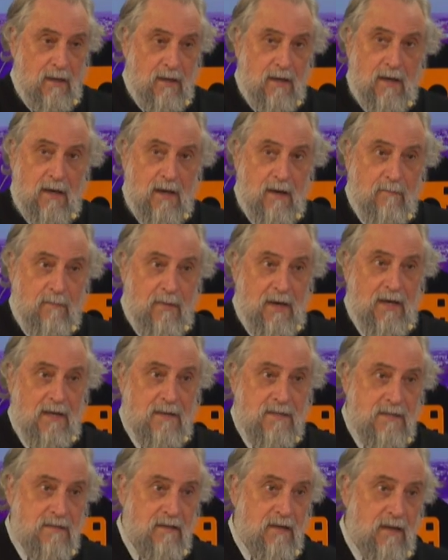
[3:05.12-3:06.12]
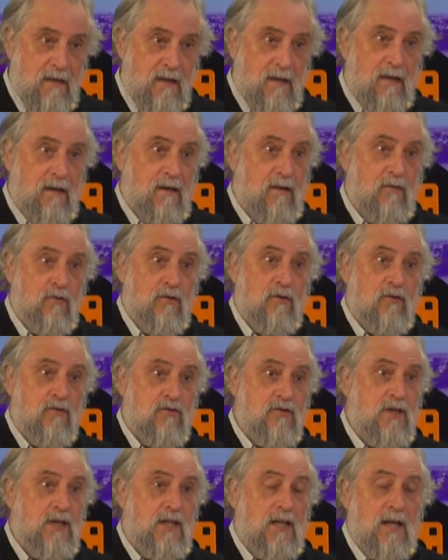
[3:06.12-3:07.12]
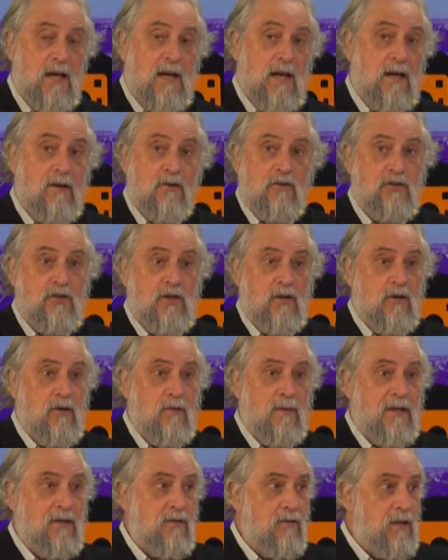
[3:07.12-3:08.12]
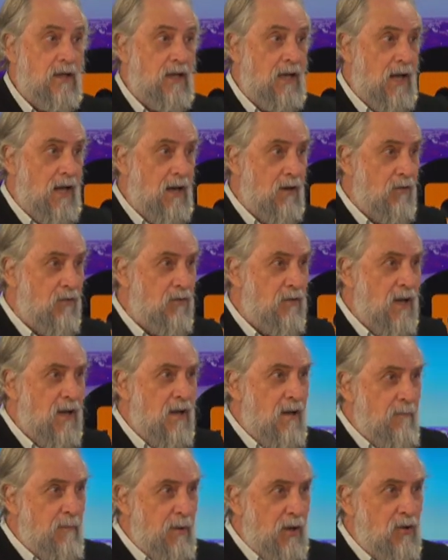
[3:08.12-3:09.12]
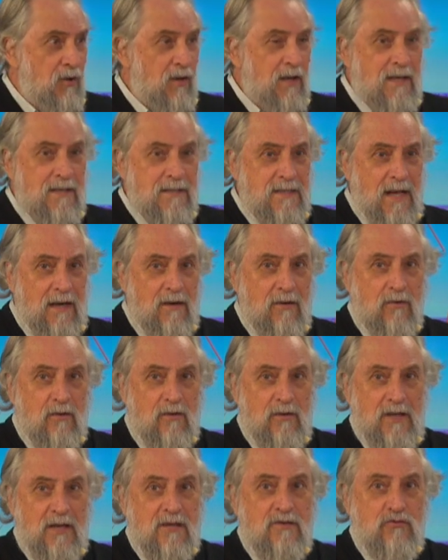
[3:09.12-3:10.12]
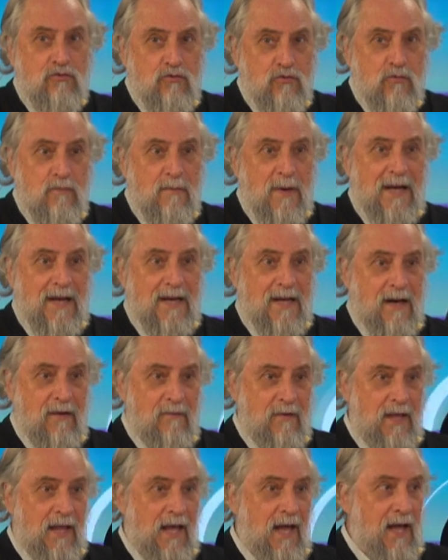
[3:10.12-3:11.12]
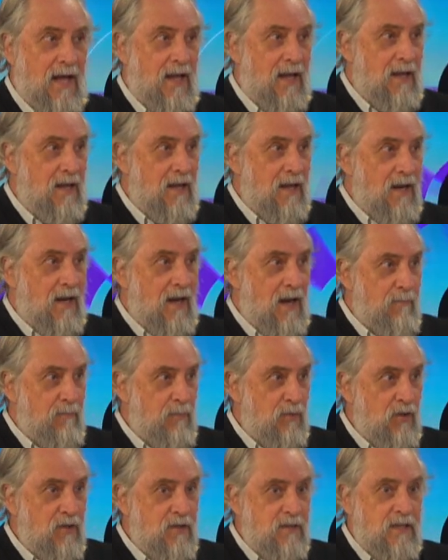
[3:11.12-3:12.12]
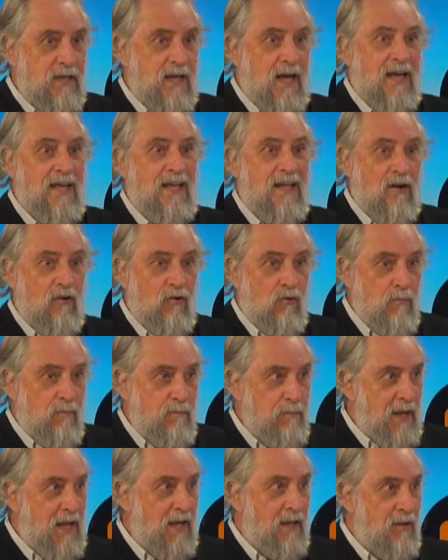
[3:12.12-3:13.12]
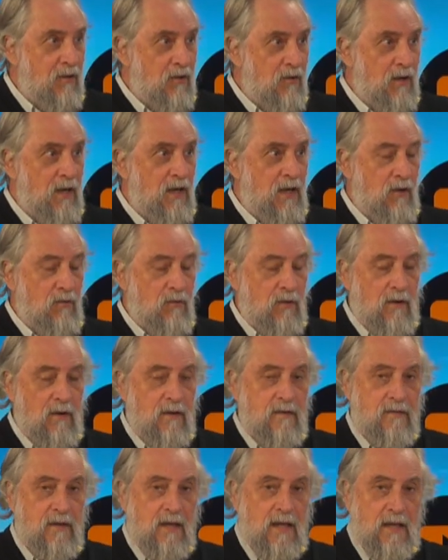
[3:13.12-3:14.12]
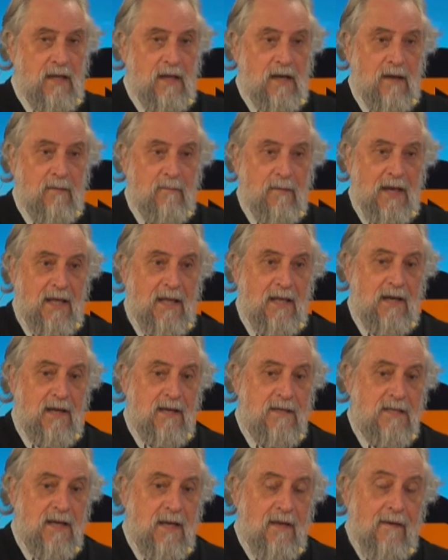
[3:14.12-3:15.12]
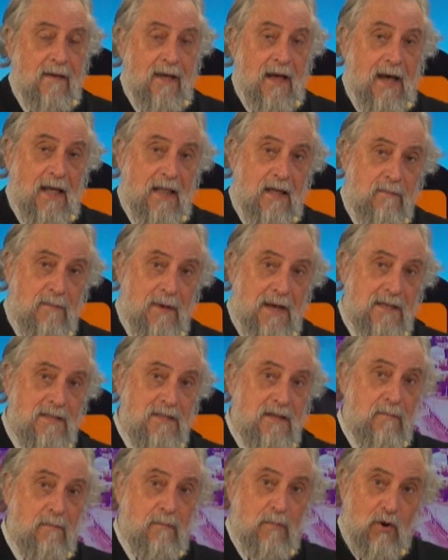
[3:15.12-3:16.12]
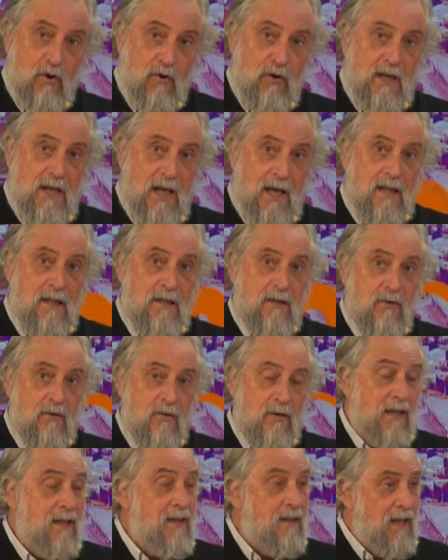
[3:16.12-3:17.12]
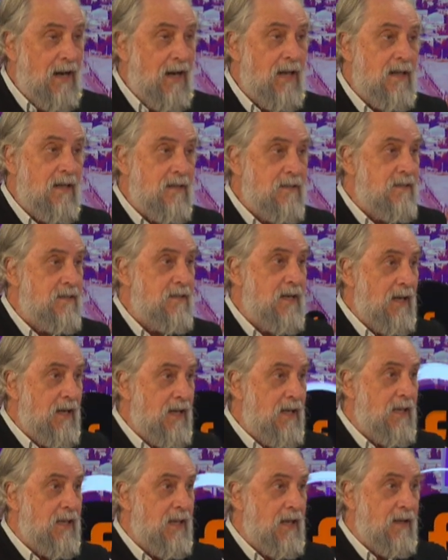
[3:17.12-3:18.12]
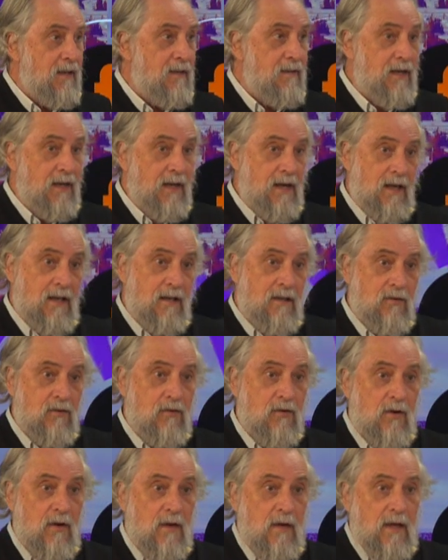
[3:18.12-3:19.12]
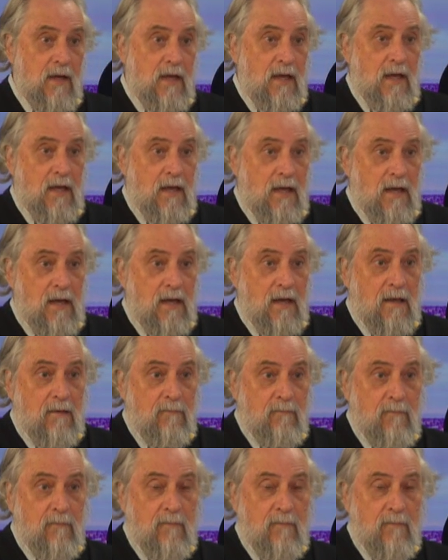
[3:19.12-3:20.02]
la más eh, conocida, la noche de los bastones largos, pero es algo de suma gravedad. La policía irrumpiendo en la Universidad de las Madres, además bloqueando entradas y salidas, dejando, eh,